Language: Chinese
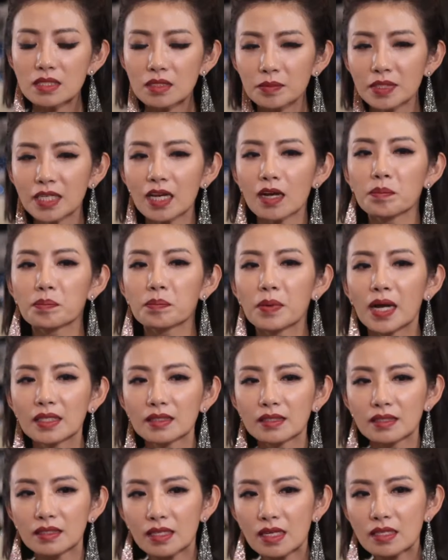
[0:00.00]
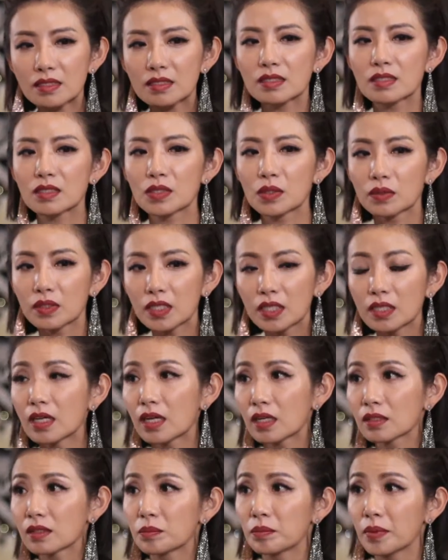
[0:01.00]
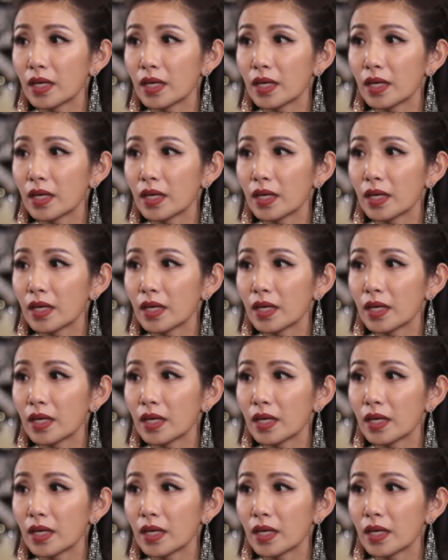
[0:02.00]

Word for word: 怎么样把这样子有力量的